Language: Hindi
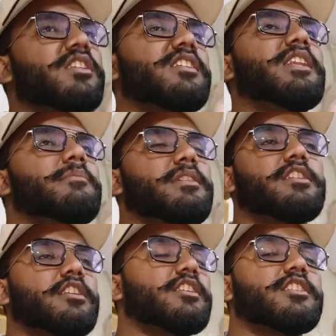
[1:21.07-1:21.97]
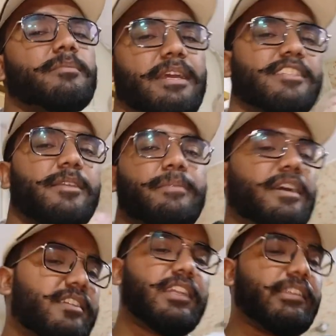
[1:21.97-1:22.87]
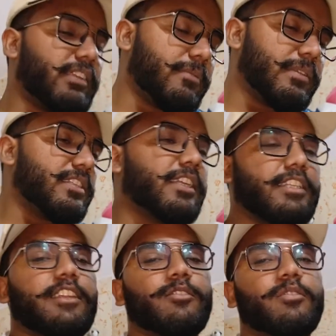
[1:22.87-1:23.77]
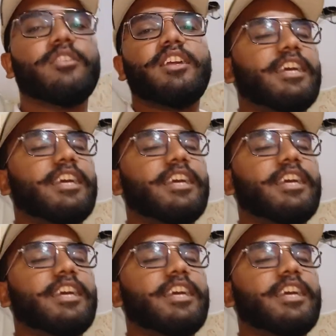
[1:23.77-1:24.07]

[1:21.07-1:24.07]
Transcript: तसली मिल जाती है जब ऐसे प्यार करने वाले मिल जाते ना लोग